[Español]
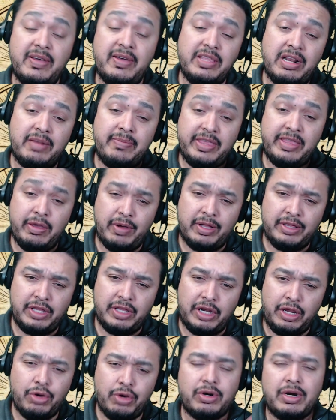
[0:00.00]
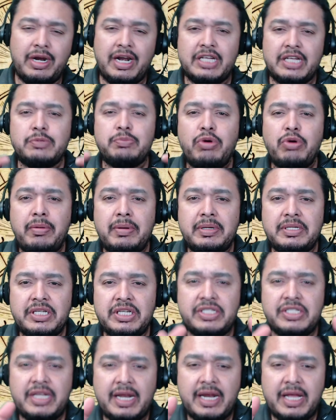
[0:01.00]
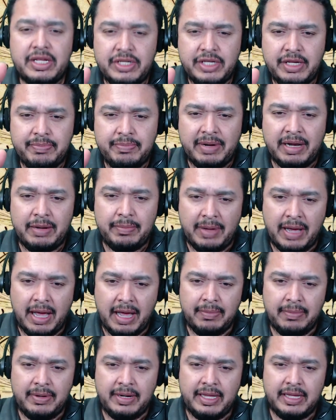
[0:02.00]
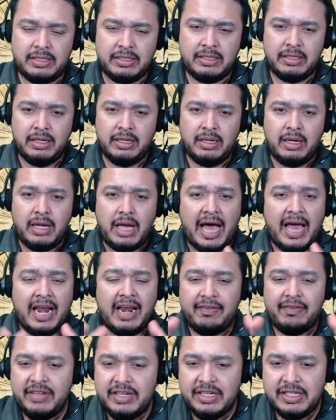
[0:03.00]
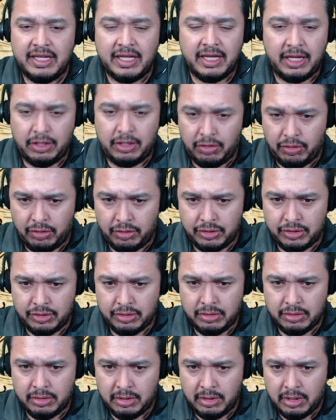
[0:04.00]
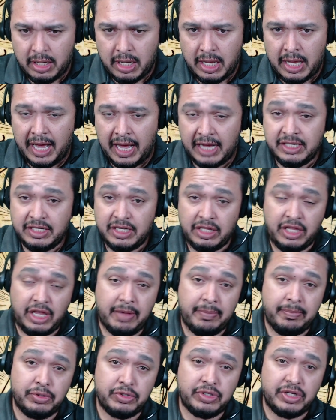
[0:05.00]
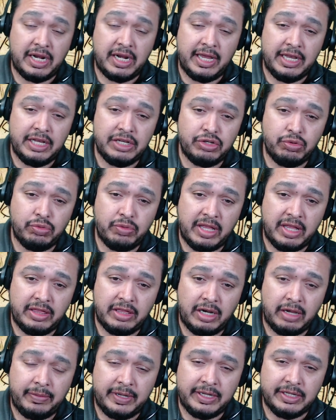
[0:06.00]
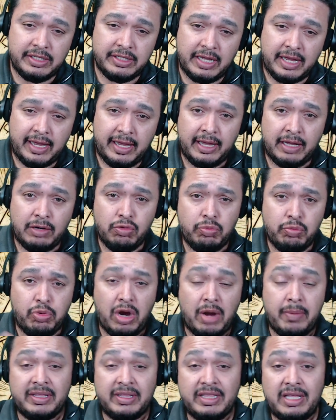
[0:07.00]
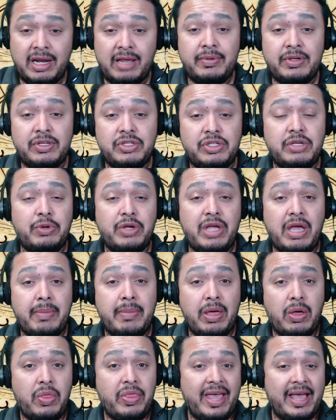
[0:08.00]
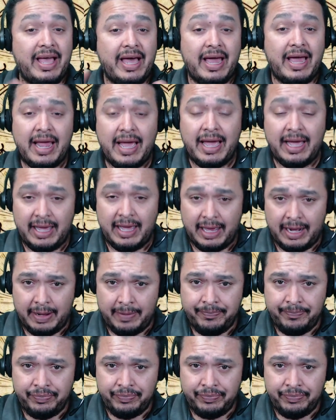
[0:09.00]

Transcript: en el video anterior, las pruebas están allí palpables, a la vista de todos. Hace tiempo se le hizo una entrevista en un programa televisivo llamado De cara a cara